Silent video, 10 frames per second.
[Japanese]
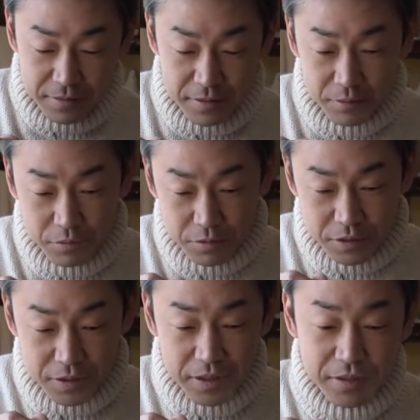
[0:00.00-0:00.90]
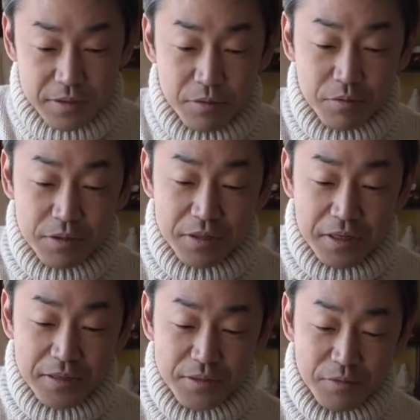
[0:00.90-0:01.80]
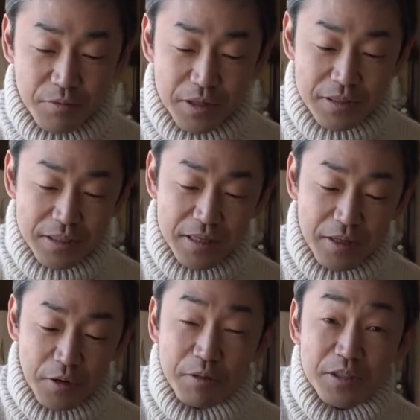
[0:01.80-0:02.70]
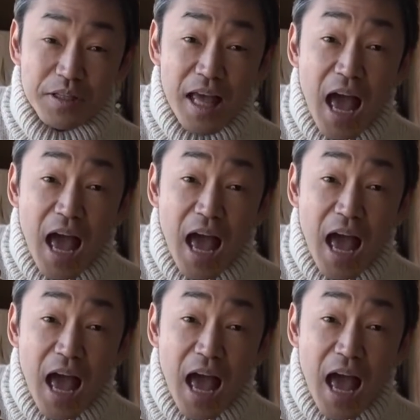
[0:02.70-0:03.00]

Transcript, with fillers: 結構しっかり色ついた感じのご飯ですねいただきます